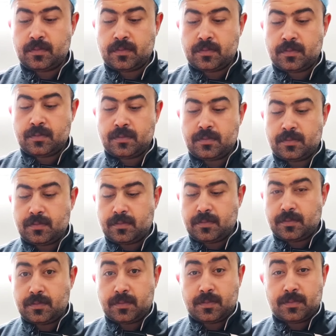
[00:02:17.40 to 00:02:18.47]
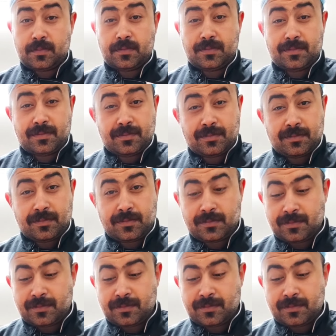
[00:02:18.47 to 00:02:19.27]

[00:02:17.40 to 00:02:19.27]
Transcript: ومعلقه بصل بودر